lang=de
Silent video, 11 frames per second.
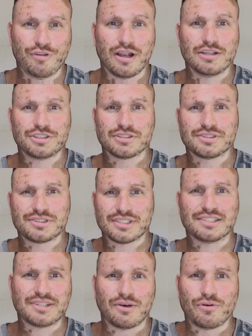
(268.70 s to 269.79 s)
Vielleicht
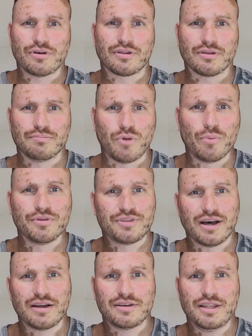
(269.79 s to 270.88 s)
ist das auch äh,
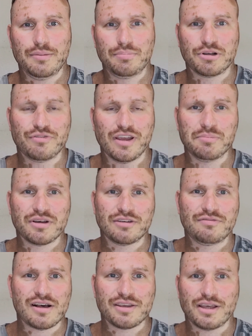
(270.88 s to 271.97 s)
momentan die
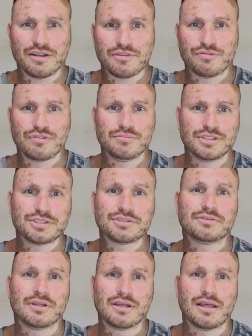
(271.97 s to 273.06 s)
bequemere Variante für
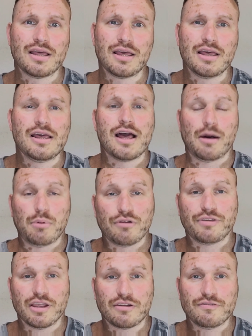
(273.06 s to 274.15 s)
mich.
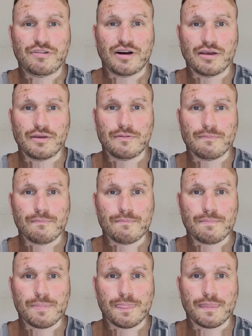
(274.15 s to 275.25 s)
Aber auf jeden Fall
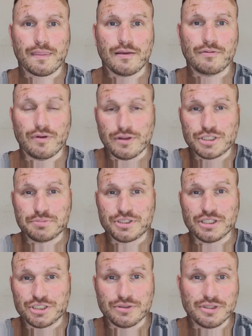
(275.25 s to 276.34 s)
wollte ich
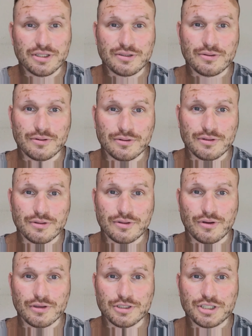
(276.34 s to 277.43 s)
mich entschuldigen
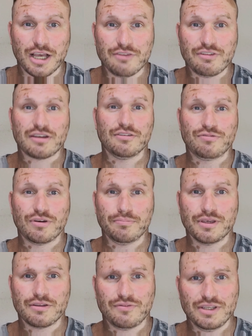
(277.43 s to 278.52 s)
und euch einfach
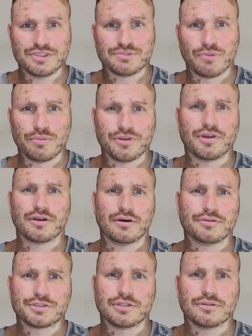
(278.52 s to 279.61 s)
informieren, wie es momentan
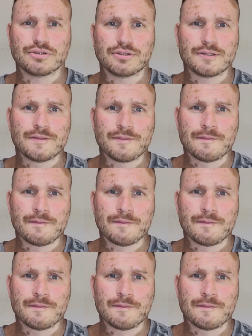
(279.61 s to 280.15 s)
ausschaut